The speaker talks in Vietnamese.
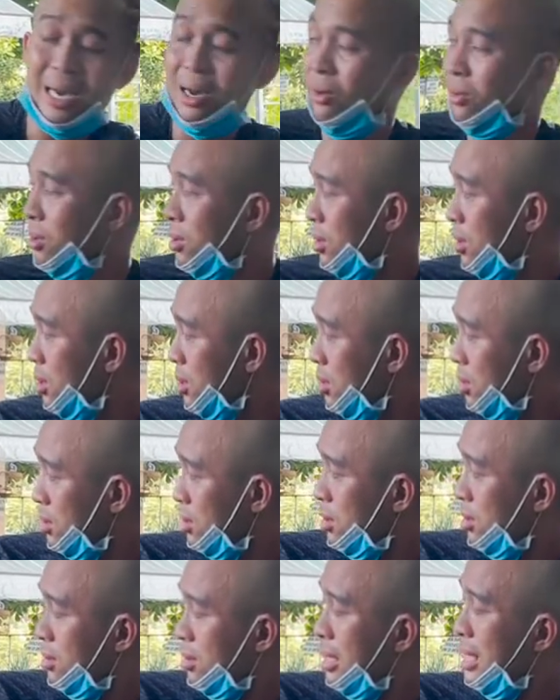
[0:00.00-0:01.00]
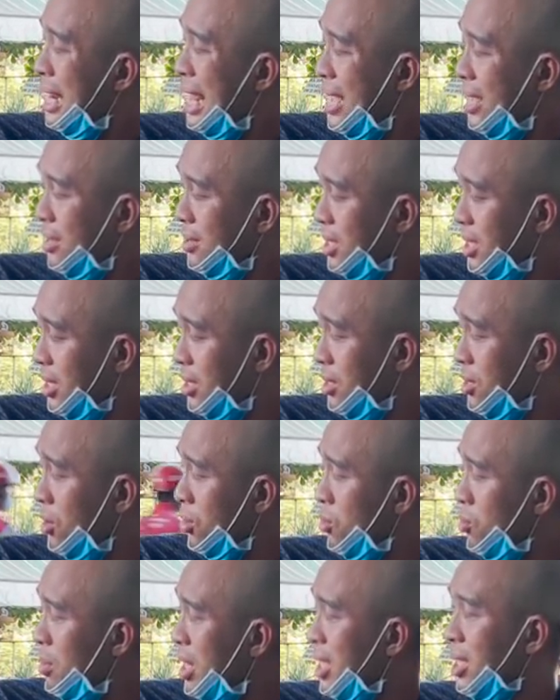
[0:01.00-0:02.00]
đâu với lại nhìn
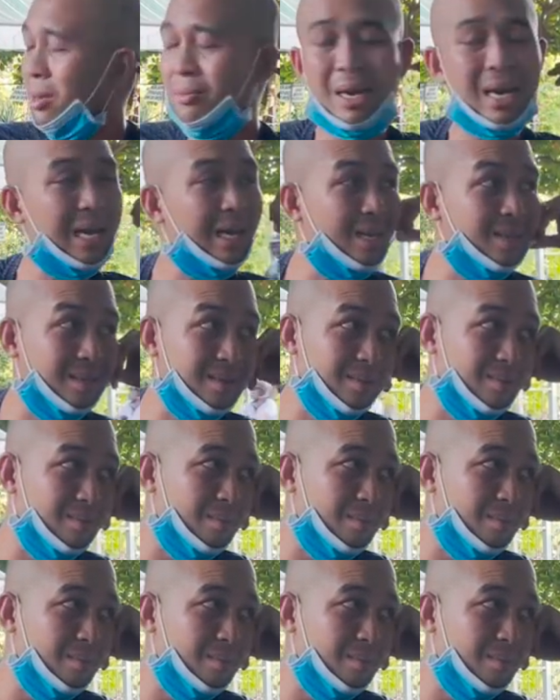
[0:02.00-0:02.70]
vô cũng biết nhưng mà